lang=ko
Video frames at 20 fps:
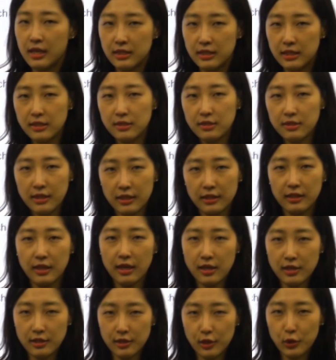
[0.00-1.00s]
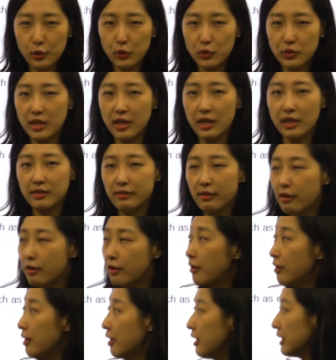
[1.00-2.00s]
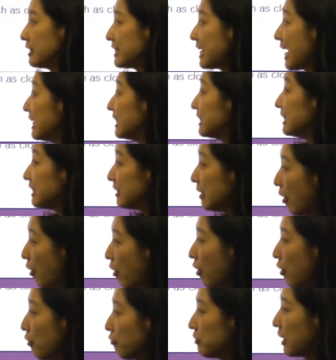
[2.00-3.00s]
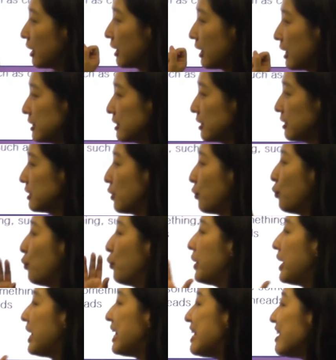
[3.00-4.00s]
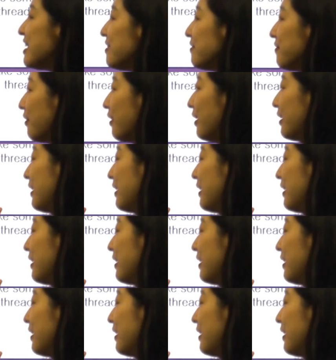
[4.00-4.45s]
실을 갖다가 이렇게 교차해서 짜는 거 우리 아까 했었죠. weave가